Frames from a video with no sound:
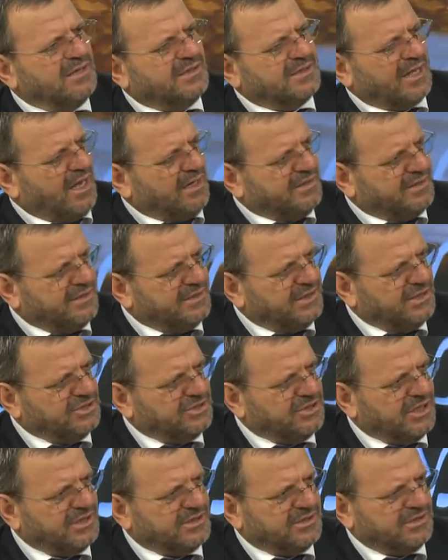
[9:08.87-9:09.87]
Rahat
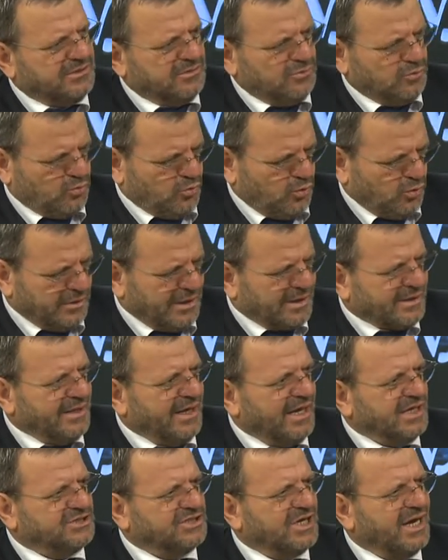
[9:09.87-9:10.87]
edecek,
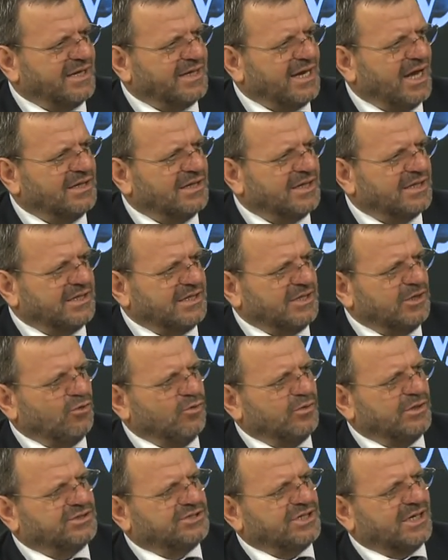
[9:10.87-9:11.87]
konaklayacağı yerler iyi
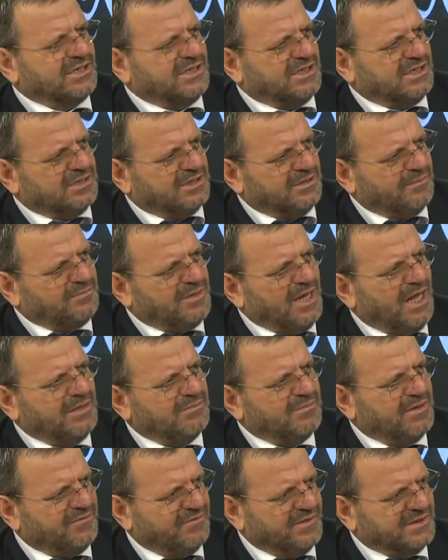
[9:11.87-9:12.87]
olacak, gidip
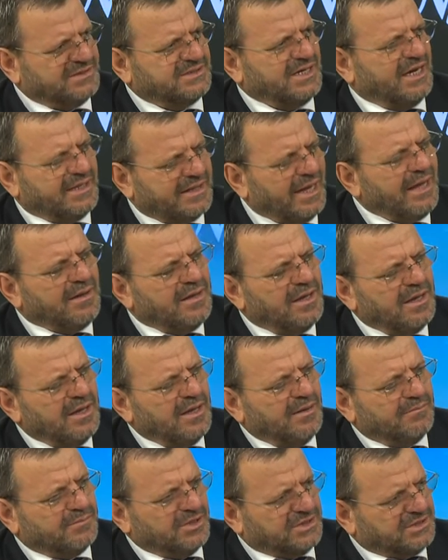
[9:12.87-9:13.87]
gelme vesaire.
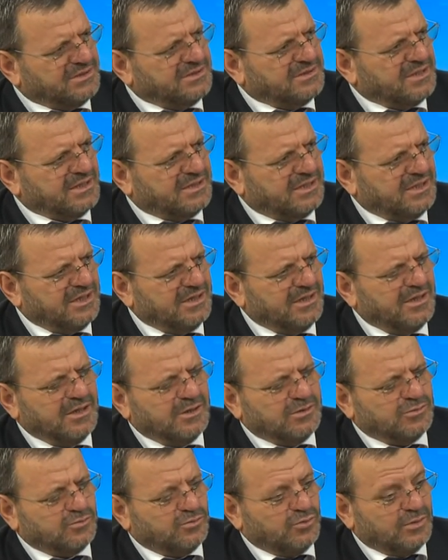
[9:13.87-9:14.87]
Başındaki
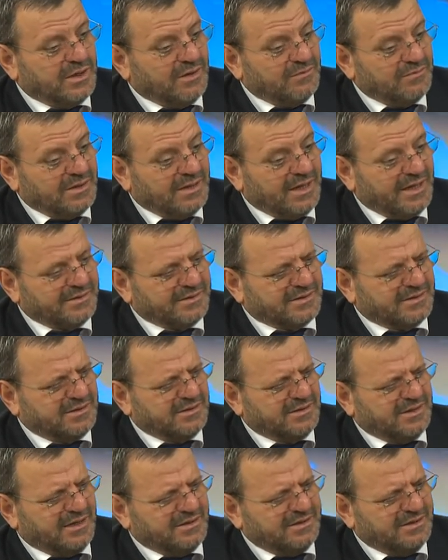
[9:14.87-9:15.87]
görevliler
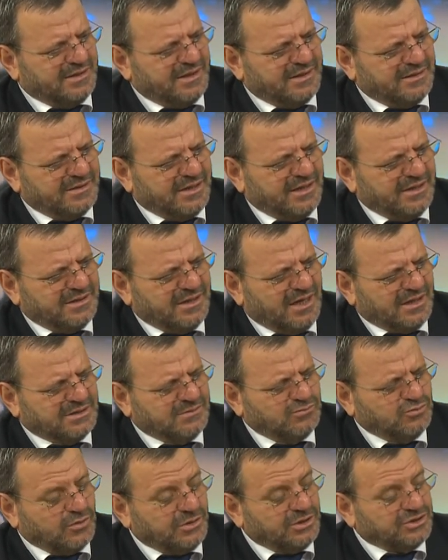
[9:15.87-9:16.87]
kendilerine
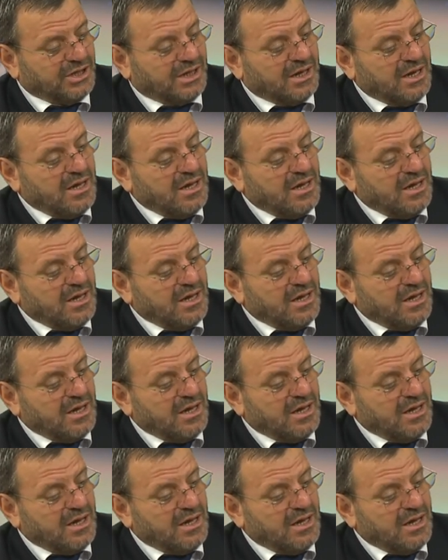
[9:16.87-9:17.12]
yardımcı olacak.